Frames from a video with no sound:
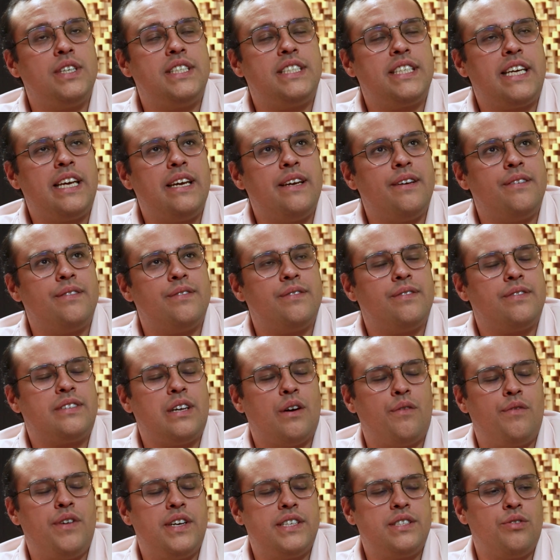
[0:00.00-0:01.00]
que
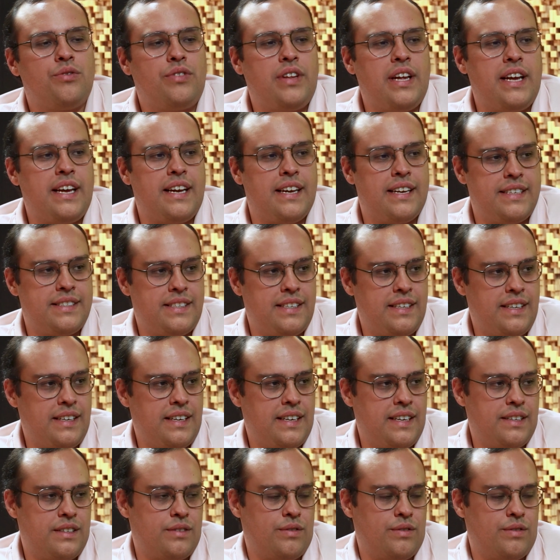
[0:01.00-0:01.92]
talvez não tenha esse.